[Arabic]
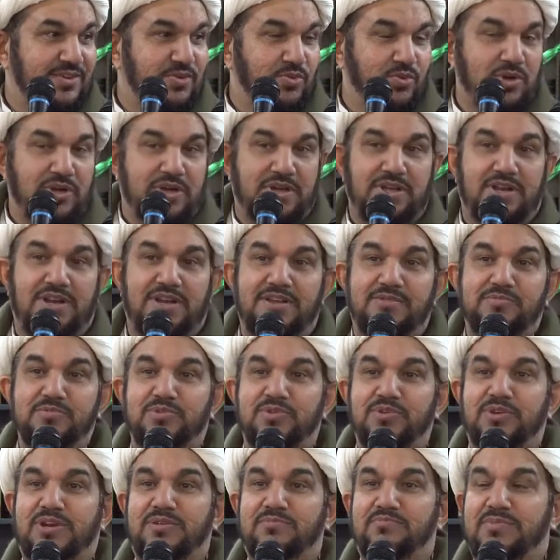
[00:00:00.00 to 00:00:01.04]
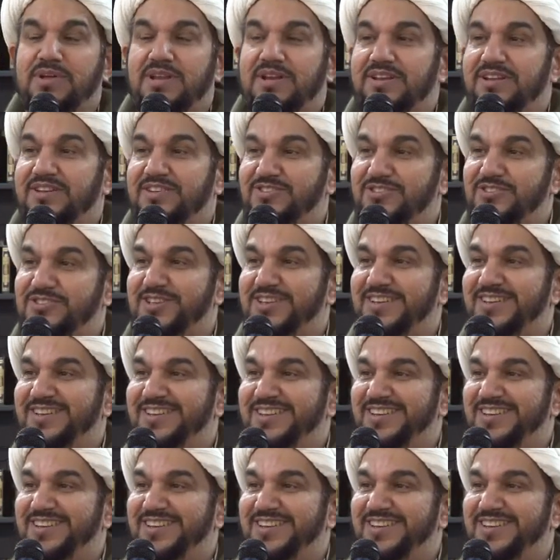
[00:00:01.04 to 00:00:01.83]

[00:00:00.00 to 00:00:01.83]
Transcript: وكلمت رب العزة